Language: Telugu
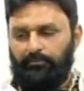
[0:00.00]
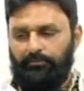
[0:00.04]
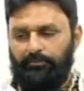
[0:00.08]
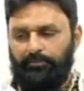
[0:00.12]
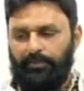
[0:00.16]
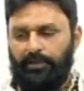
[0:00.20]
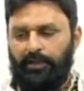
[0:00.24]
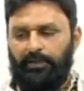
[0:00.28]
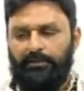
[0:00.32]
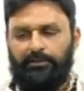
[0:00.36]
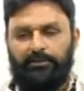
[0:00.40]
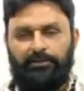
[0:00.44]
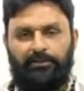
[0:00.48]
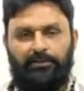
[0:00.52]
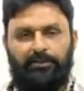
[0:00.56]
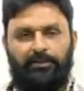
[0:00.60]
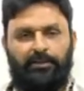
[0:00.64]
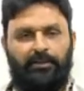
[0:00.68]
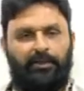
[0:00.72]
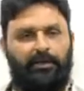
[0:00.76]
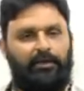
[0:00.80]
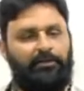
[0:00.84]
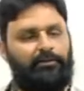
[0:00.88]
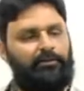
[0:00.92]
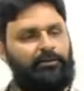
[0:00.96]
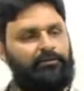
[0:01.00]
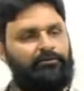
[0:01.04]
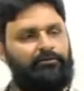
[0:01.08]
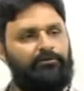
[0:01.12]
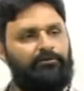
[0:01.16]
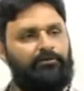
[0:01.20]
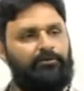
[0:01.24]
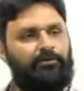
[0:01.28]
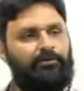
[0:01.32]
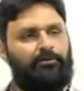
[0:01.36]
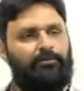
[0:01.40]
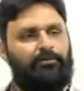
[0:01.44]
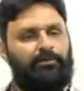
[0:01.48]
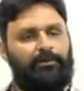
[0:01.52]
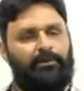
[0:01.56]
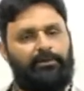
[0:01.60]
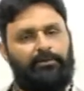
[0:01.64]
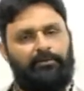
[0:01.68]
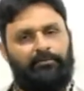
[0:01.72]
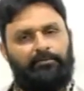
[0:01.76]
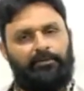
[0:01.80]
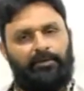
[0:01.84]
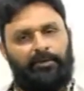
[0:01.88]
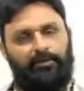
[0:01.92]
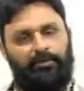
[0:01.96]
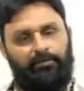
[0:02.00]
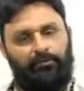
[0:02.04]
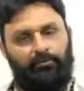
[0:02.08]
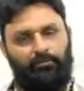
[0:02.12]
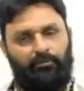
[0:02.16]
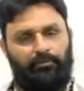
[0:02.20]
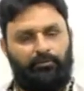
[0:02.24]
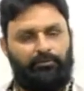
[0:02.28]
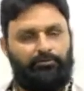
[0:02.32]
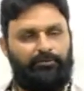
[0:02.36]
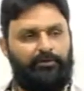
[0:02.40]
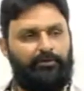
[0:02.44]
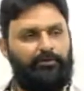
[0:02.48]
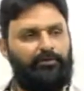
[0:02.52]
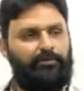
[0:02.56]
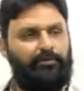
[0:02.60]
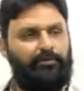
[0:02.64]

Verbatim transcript: పార్టీ ఆదేశించిన ప్రకారం ఏ కుటుంబ సభ్యుల